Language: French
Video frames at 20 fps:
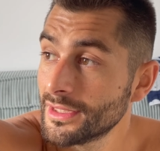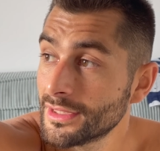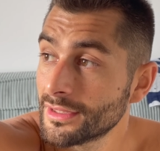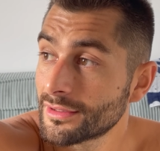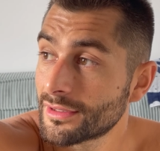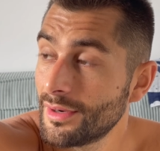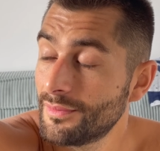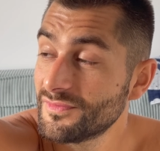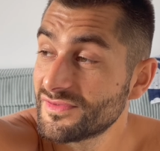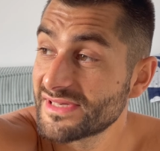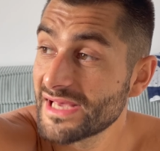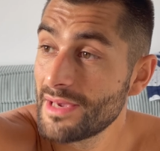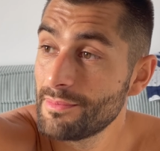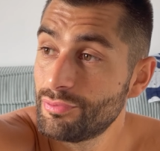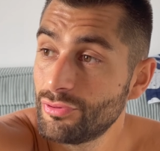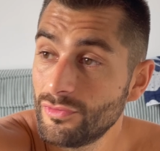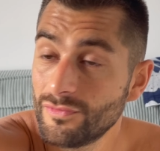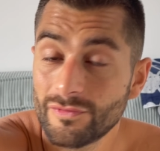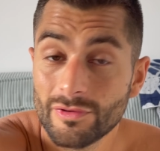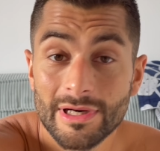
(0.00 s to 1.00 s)
Comme vous avez pu
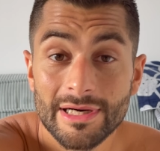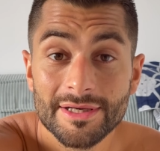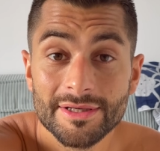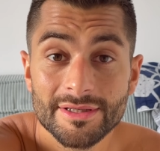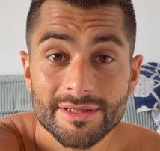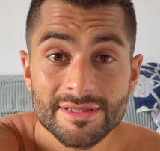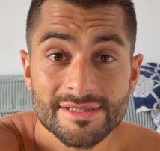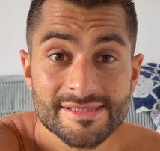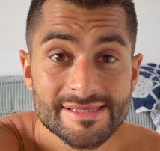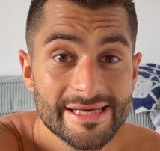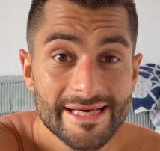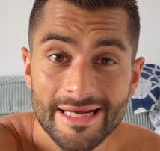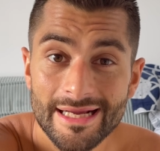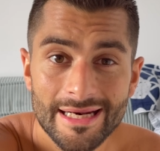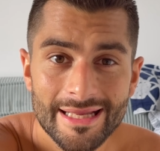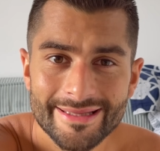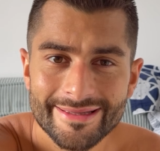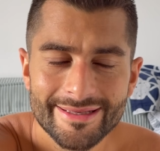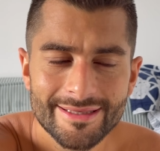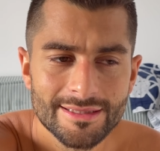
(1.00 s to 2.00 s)
le voir, euh, c'est
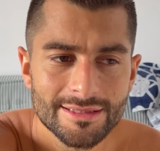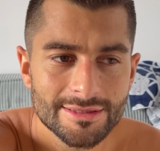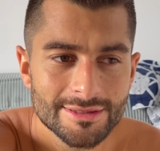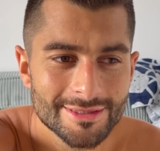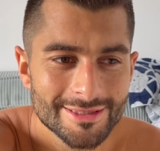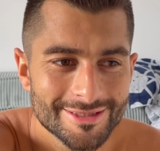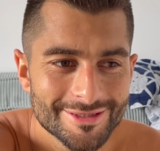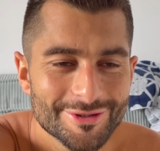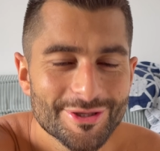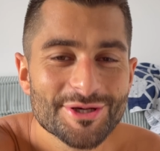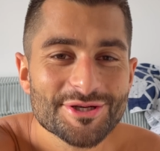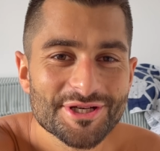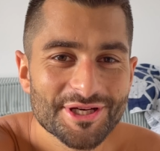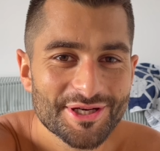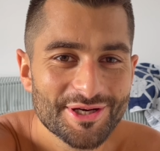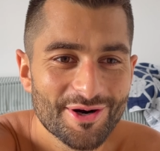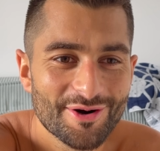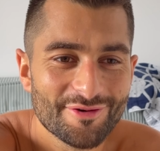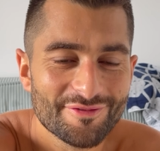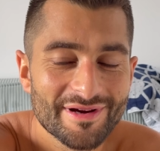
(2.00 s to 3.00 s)
éclaté. Non, je
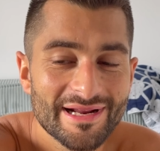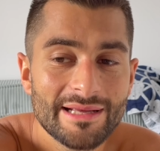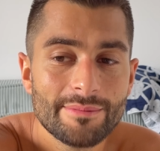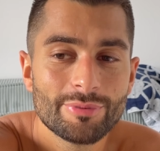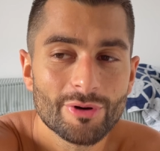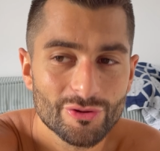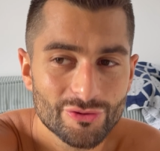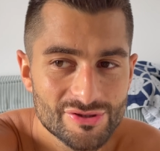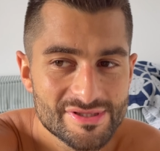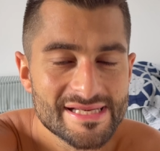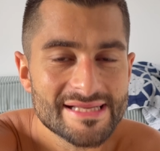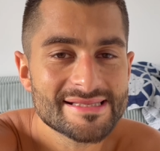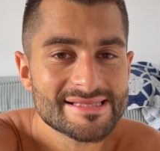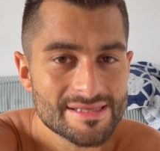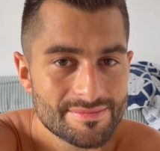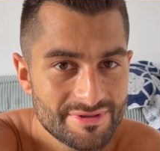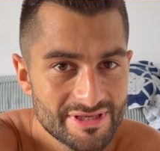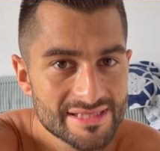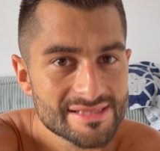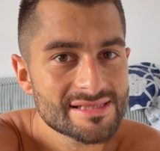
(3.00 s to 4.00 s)
rigole, en vrai les bords de Seine c'est
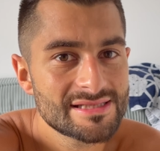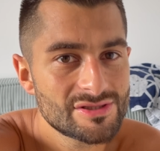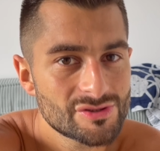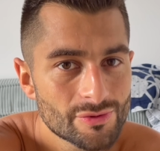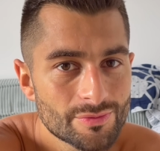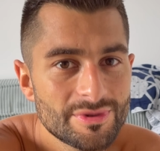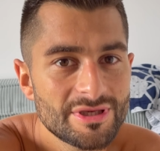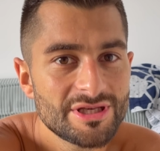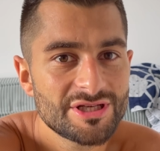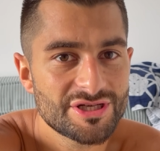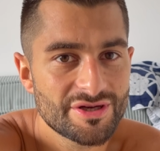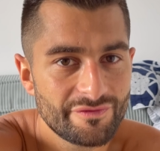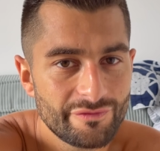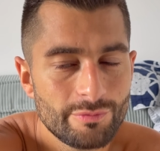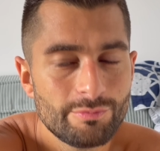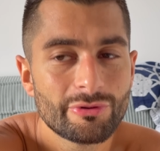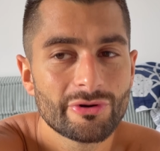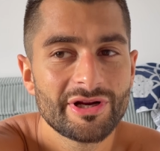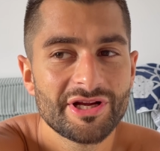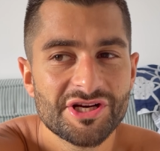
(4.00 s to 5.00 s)
bien ce qu'ils ont mis. J'ai vu
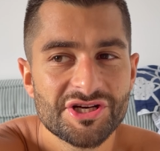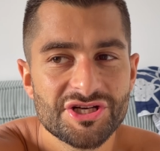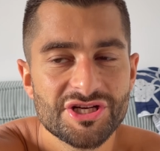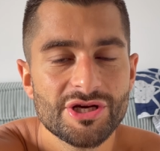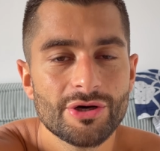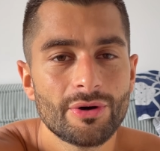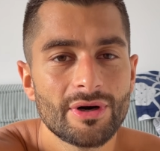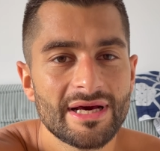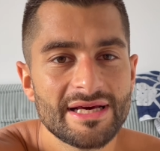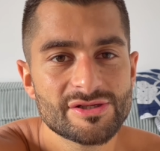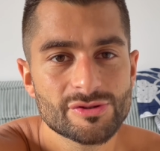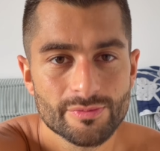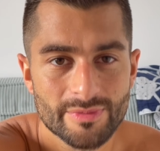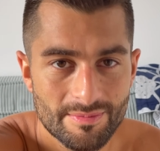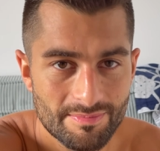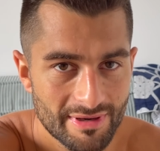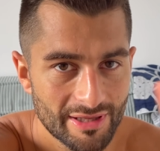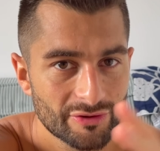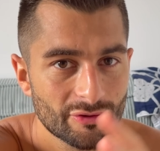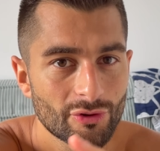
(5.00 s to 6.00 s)
pour les JO là, ils ont mis
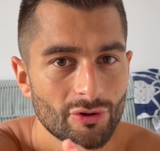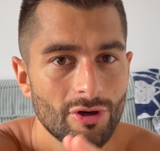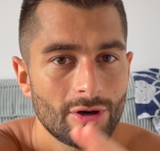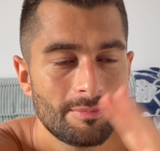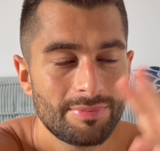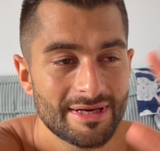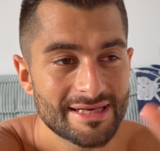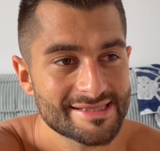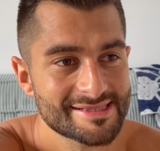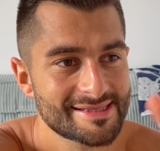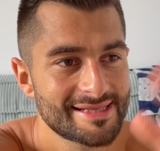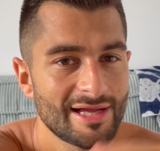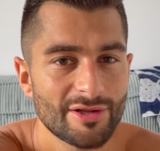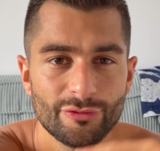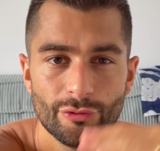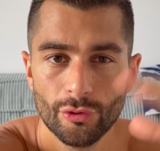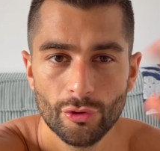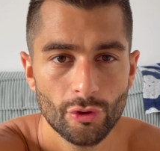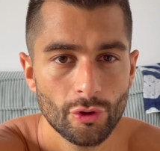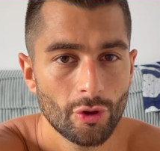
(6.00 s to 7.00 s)
plein de trucs en place, t'as de
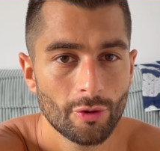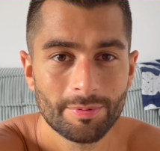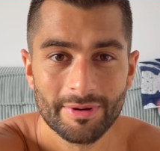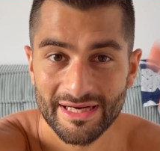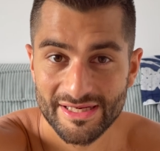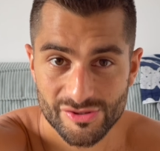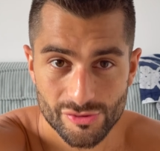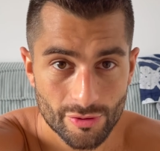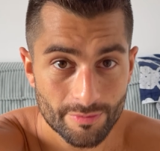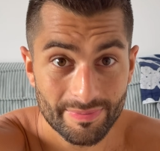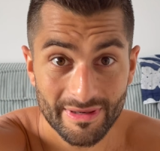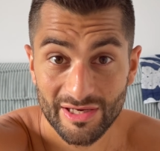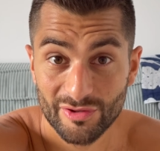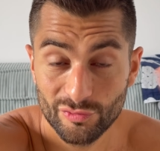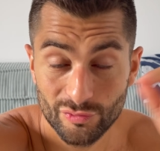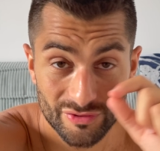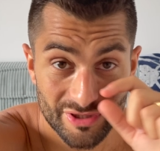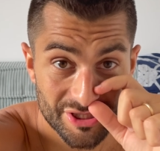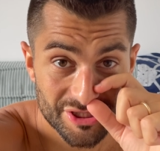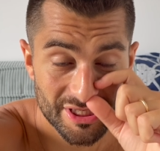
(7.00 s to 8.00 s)
l'eau presque partout
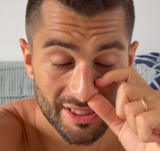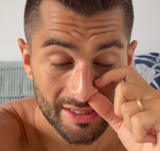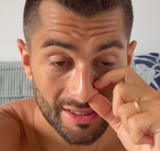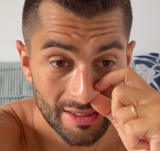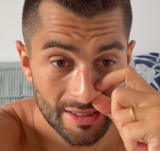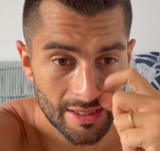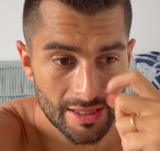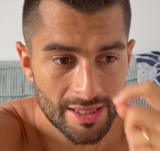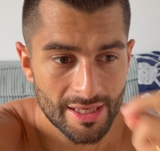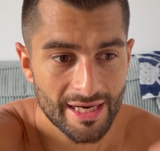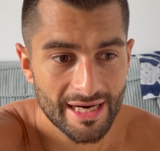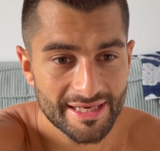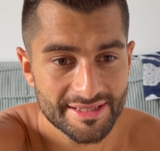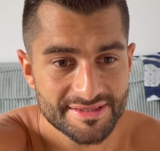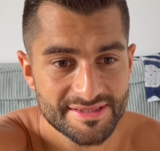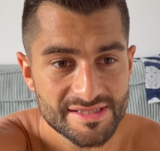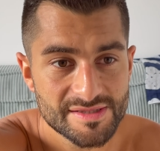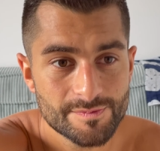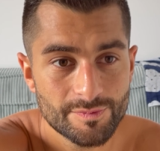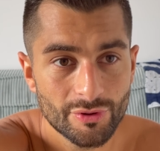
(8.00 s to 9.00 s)
déjà à
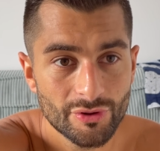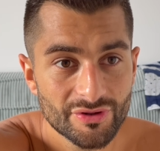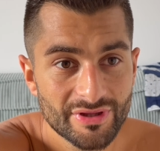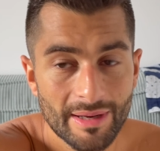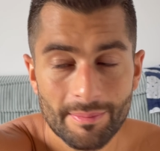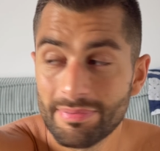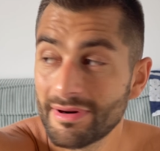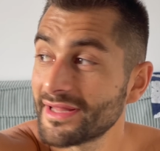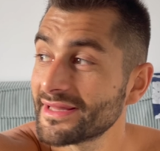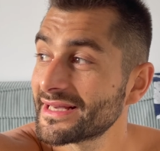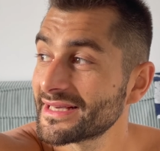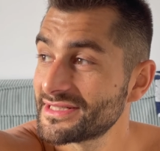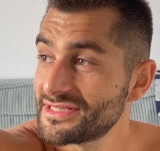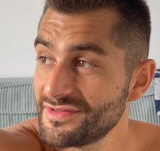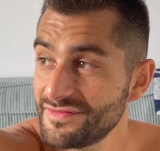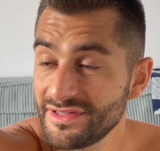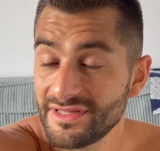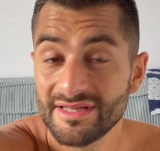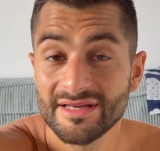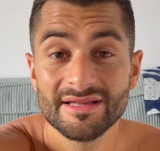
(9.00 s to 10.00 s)
dispo, tu as plein
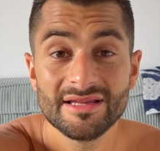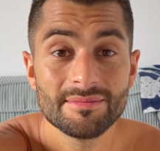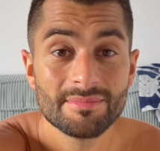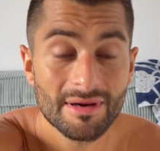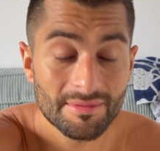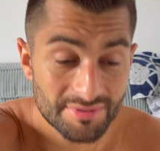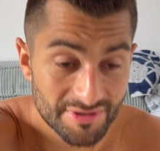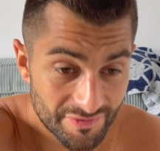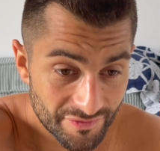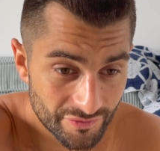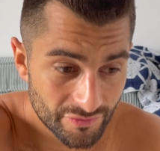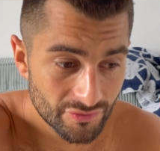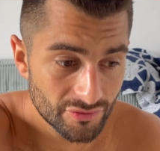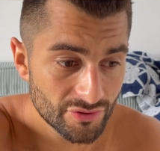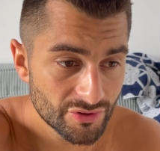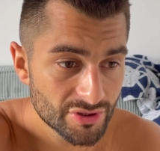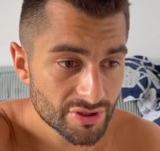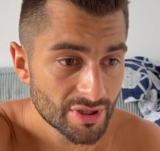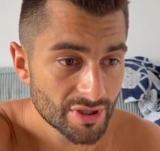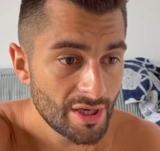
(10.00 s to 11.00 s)
d'activités, des baby-foot,
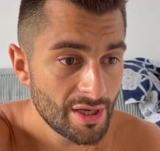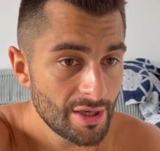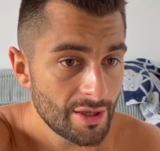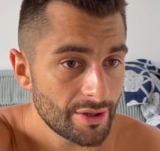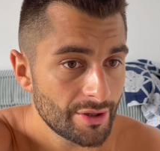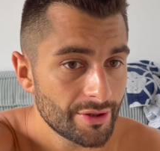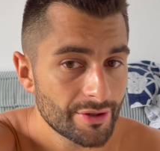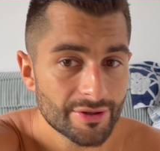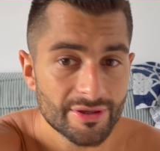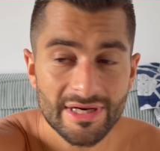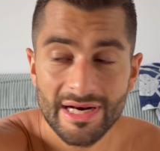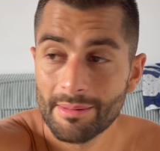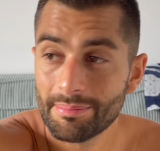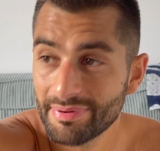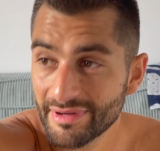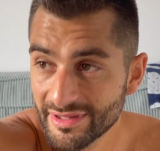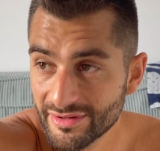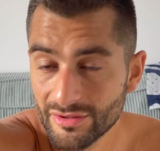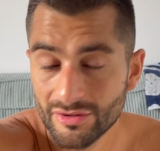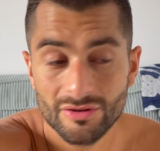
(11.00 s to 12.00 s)
euh, de la
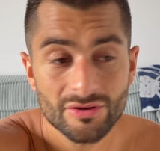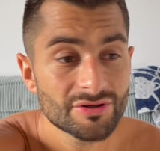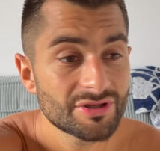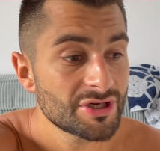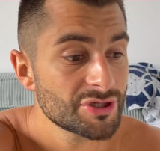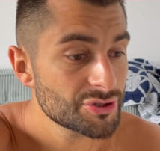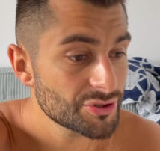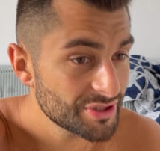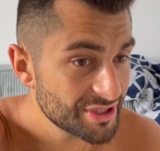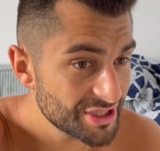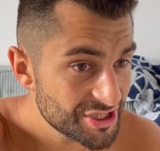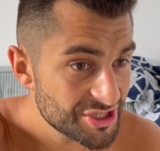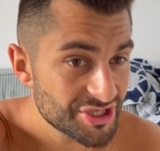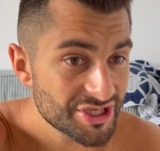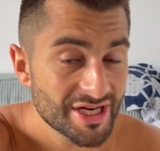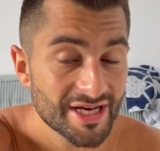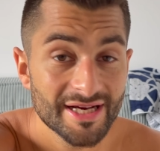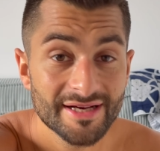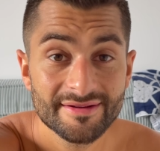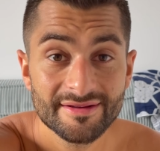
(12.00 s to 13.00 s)
pétanque, des jeux
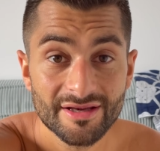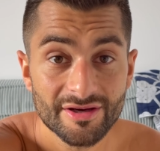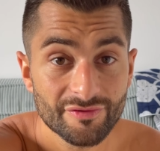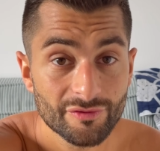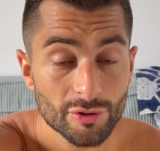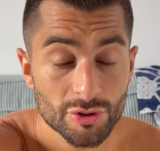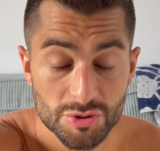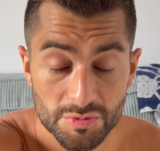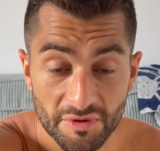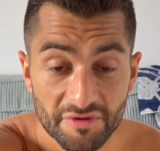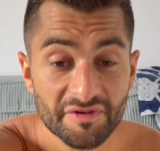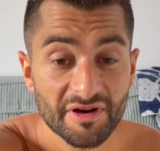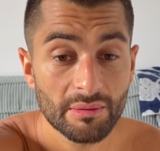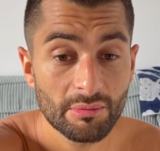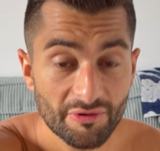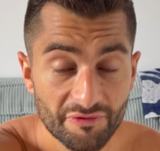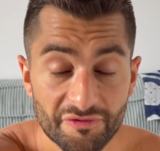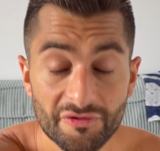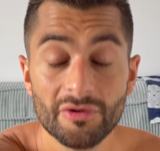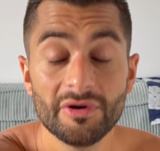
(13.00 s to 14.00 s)
d'échecs, des franchement vraiment
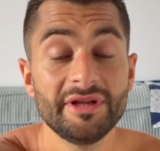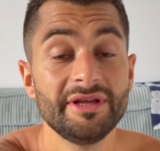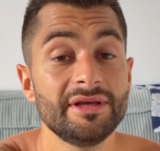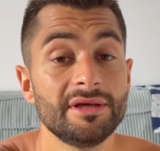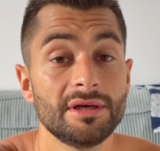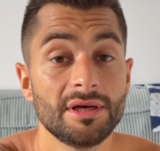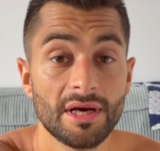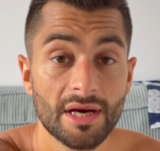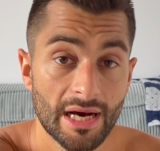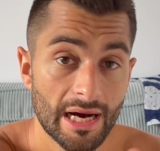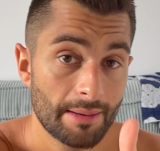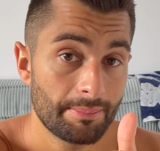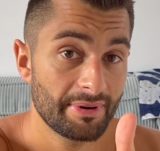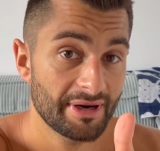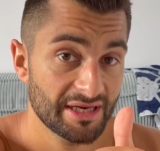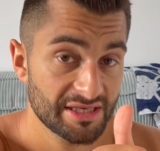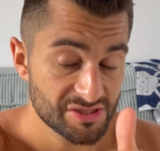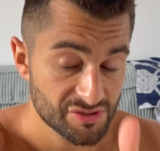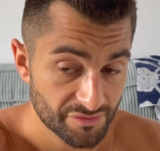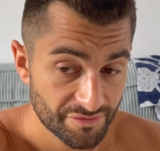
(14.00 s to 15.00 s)
folie. À
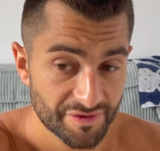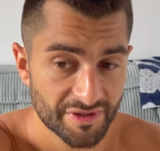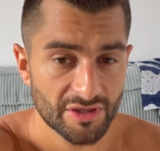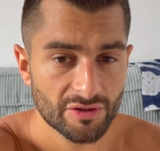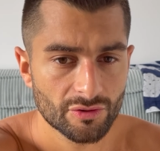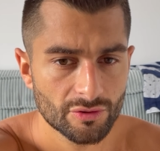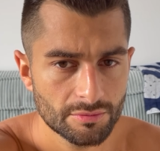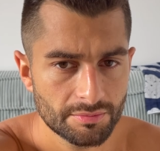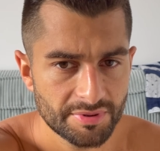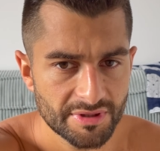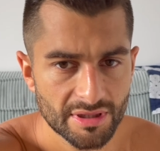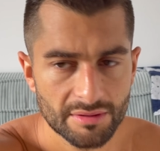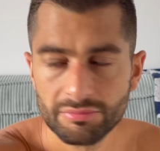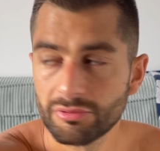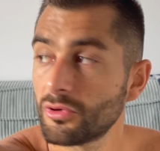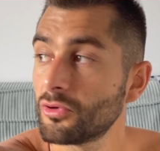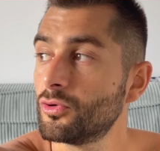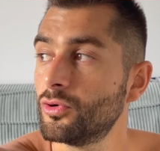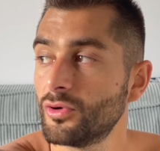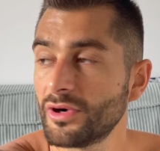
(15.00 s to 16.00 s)
Paris ils ont fait des trucs bien pour
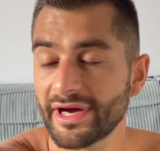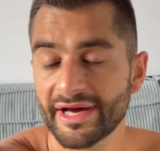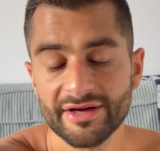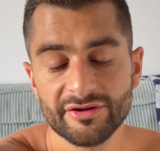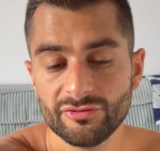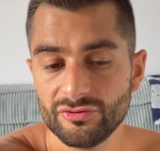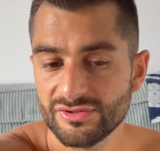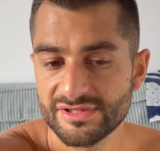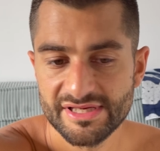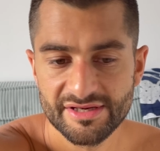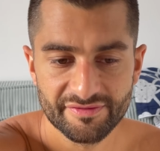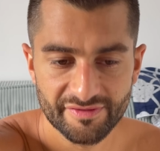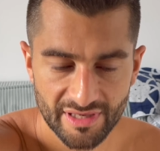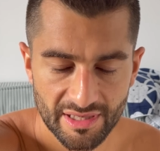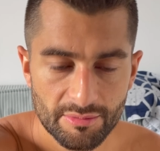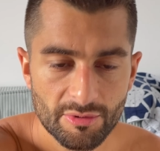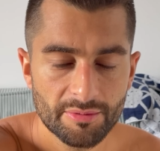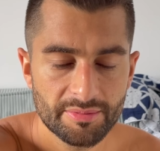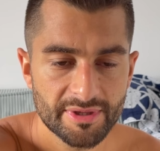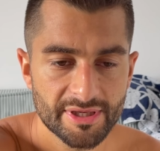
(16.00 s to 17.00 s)
courir et tout, c'est
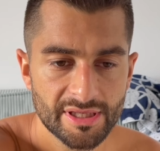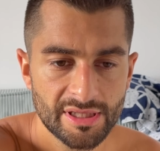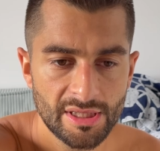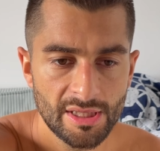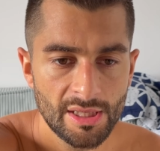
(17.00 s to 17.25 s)
vraiment bien.